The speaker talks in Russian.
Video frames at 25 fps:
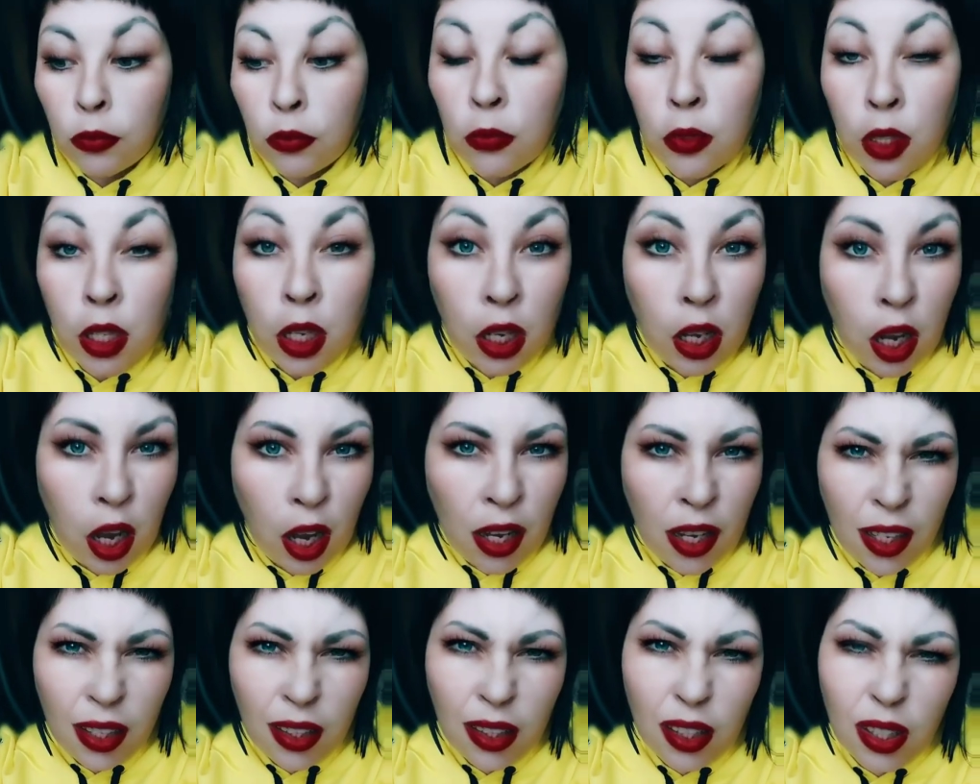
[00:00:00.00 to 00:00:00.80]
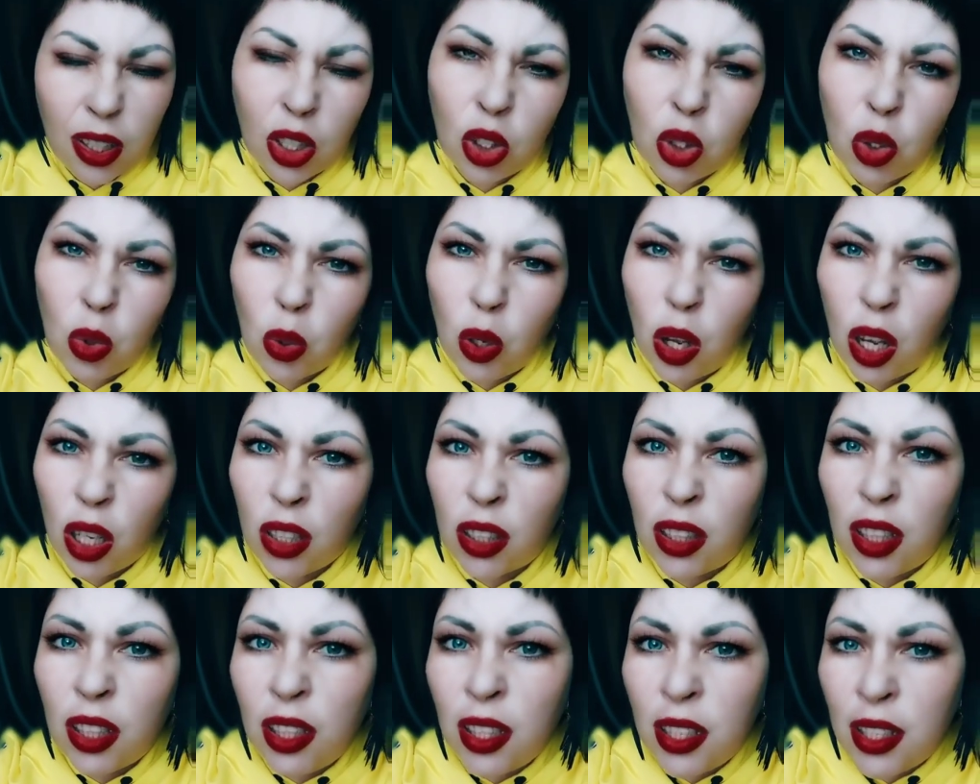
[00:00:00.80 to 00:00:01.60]
На коленках, ну,
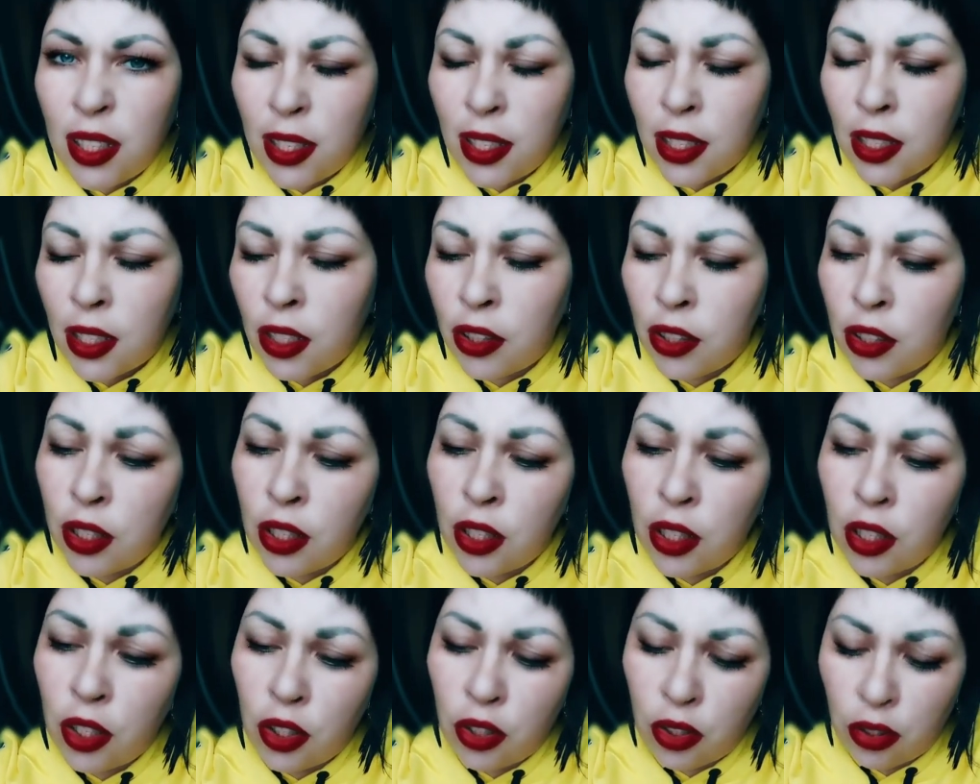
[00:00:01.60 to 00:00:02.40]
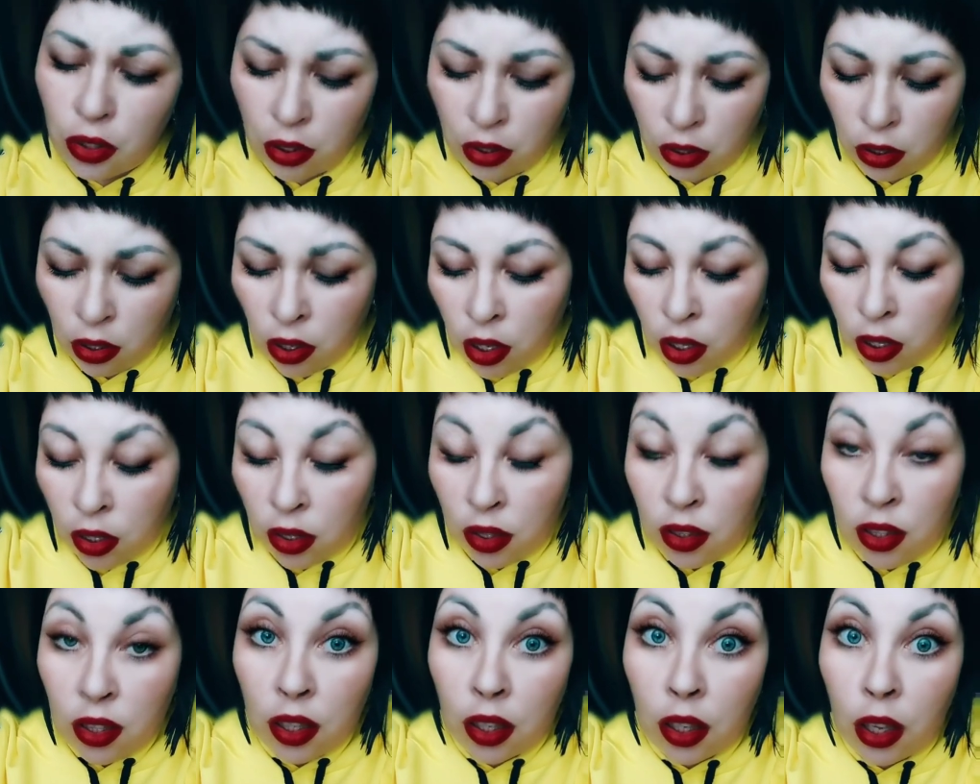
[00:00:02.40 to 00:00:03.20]
как-то неэстетично,
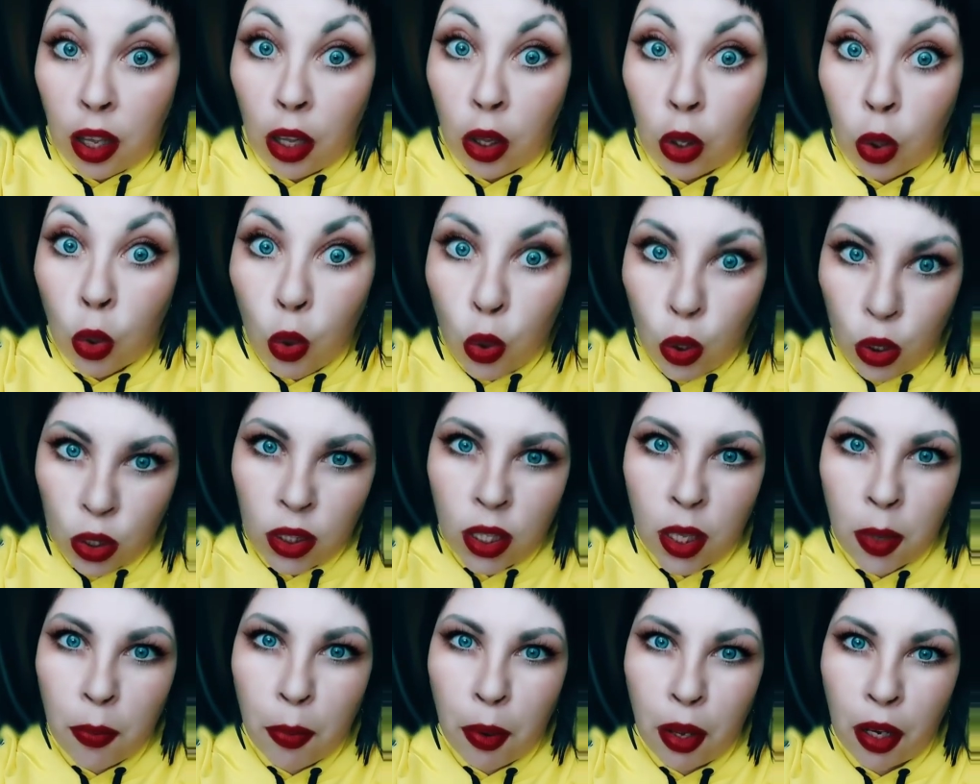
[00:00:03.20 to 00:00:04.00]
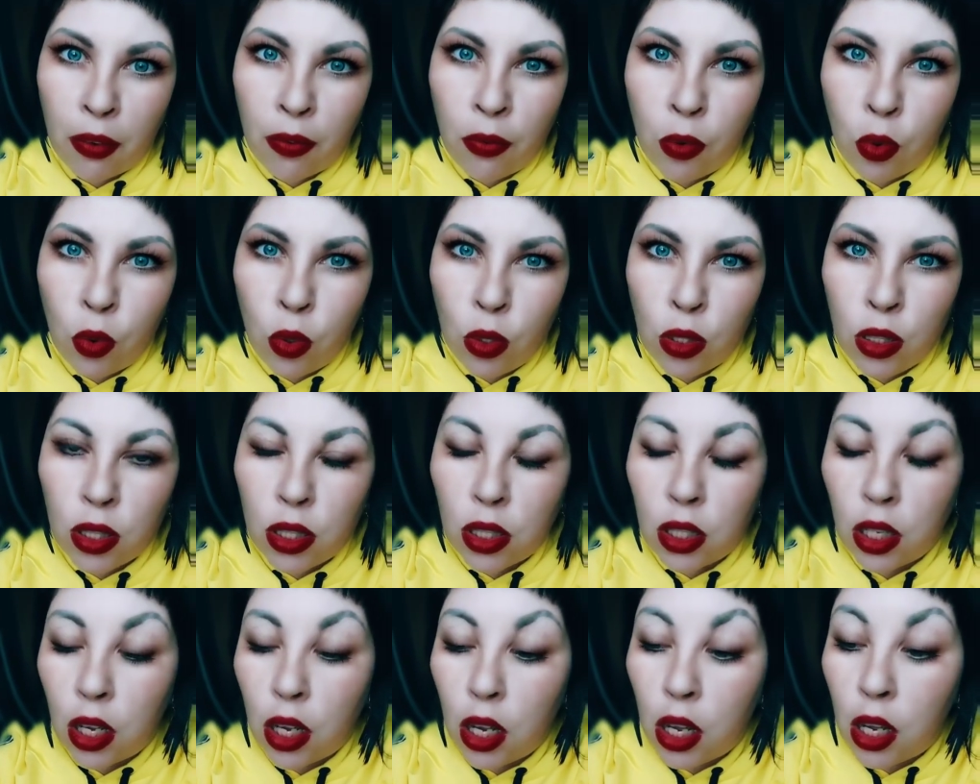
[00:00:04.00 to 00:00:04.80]
да и колготки
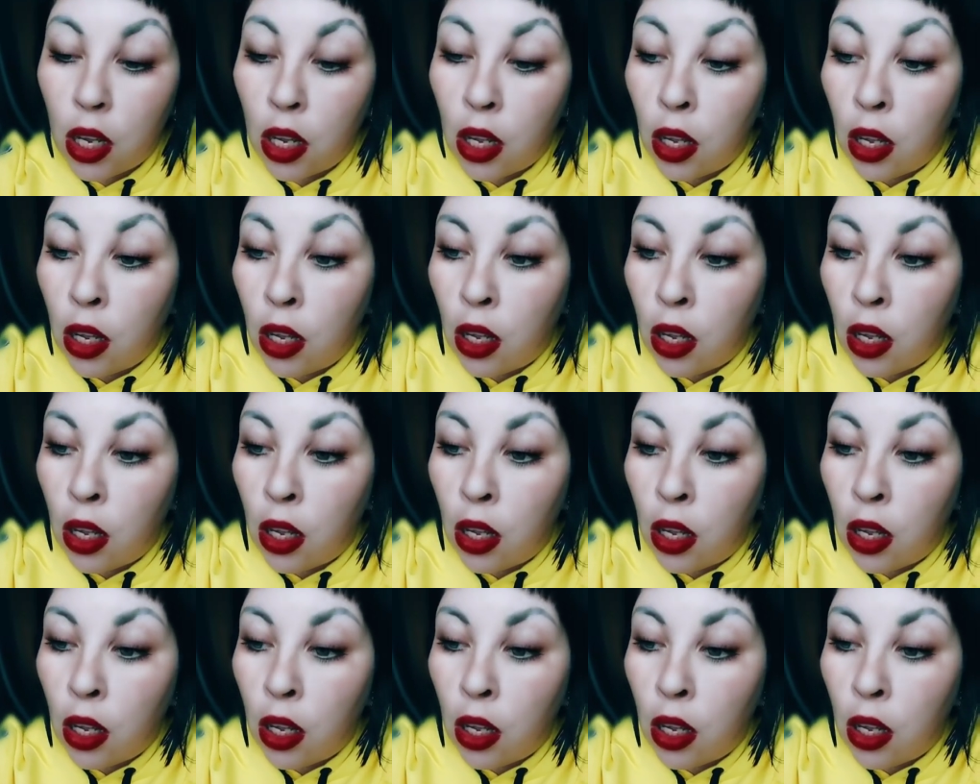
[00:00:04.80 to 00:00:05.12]
порвутся.